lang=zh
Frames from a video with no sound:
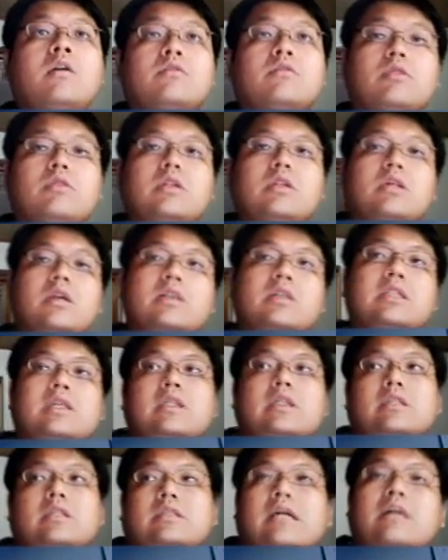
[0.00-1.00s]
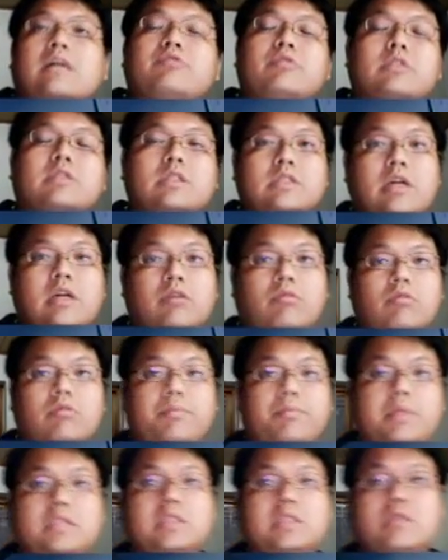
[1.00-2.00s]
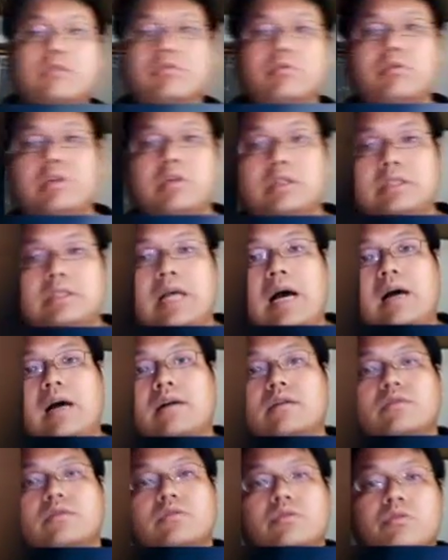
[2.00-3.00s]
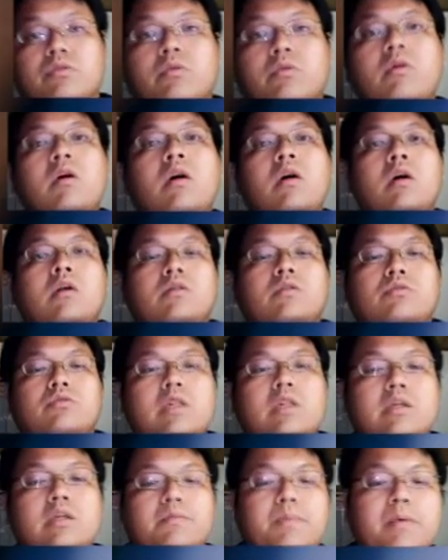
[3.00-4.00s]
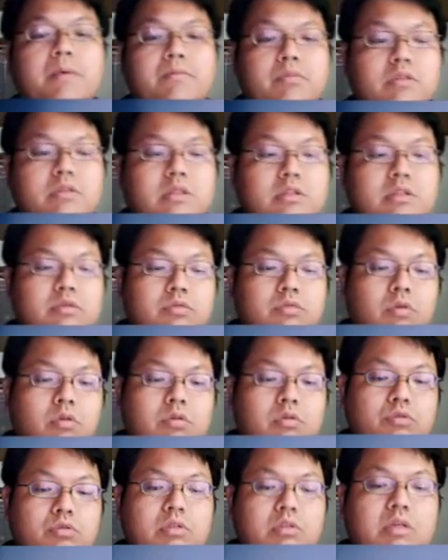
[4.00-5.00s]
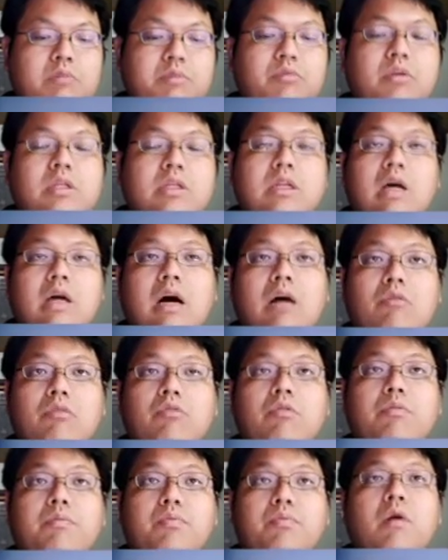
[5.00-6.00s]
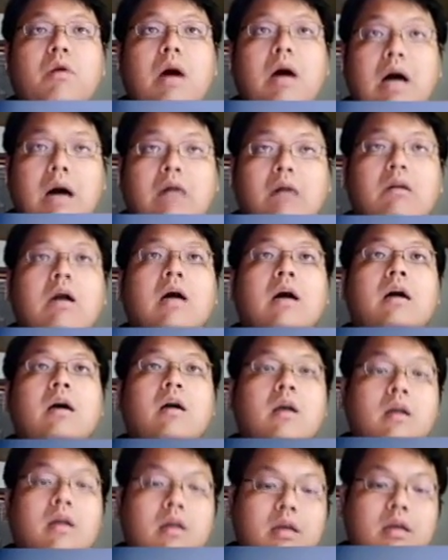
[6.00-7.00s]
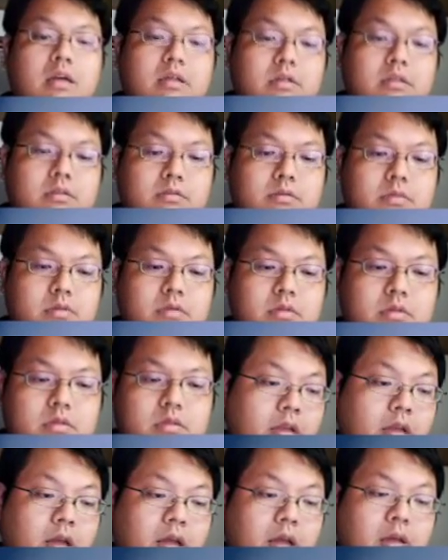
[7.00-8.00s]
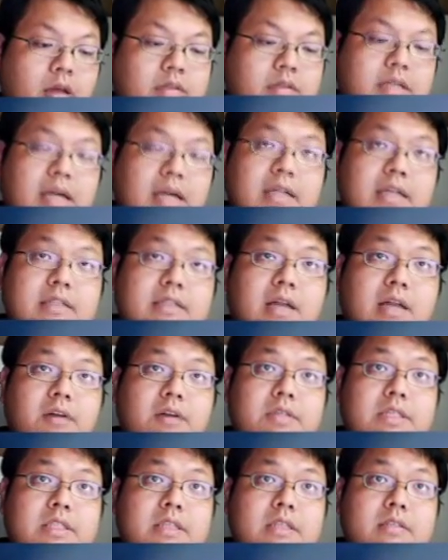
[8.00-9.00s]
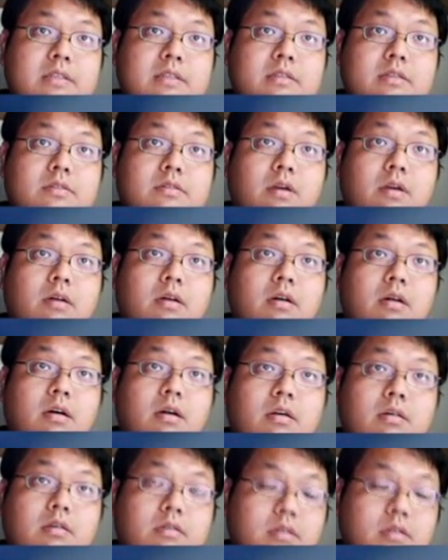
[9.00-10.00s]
所以而且这样学习效果明显就会差很多，所以并不是说做题目一定好或不好啦，哎，在一到一千之中哈，